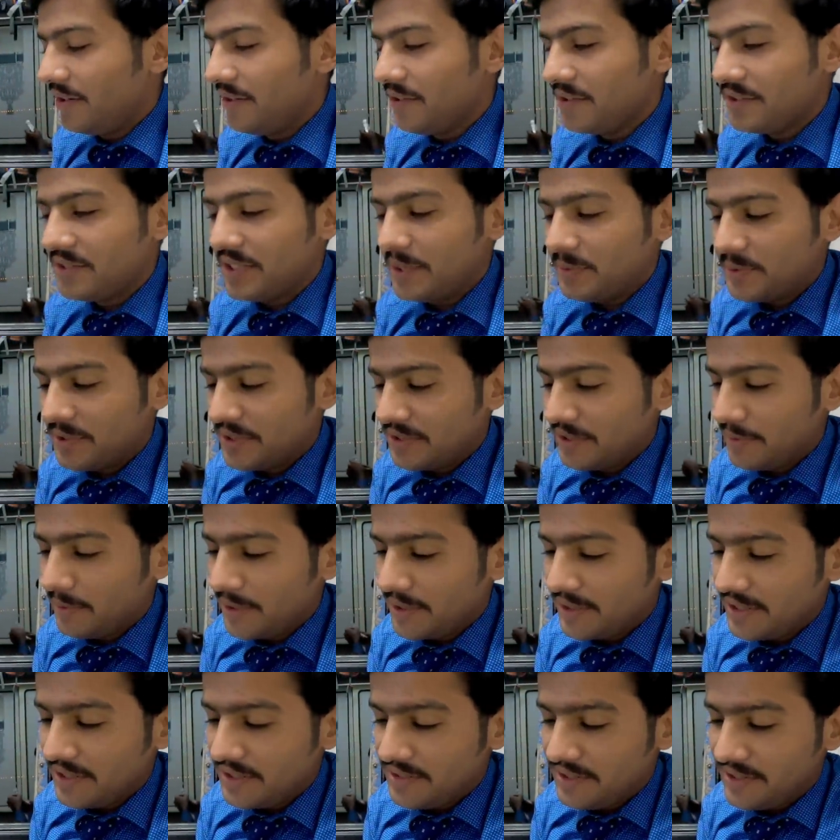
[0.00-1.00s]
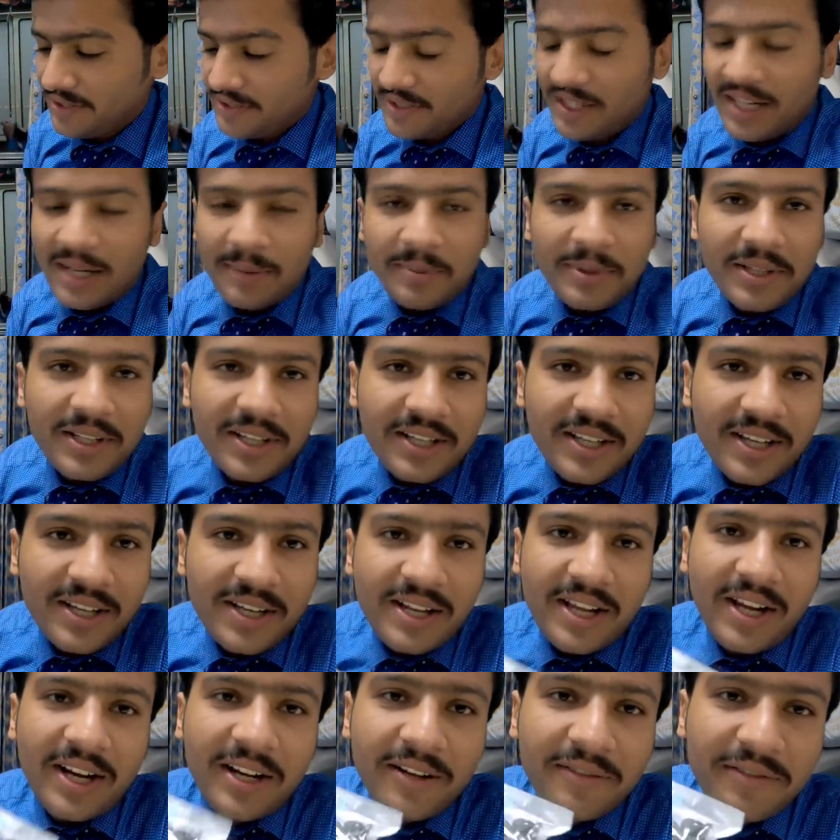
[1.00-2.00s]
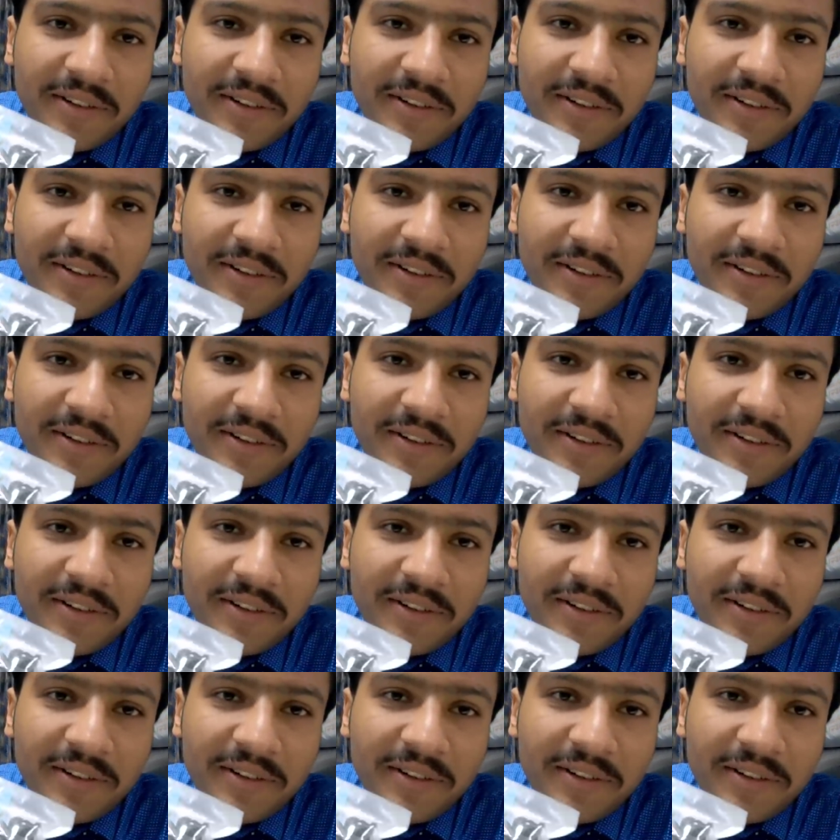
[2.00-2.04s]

ओह सबसे ज़बरदस्त चीज़ आप ये देखिए एक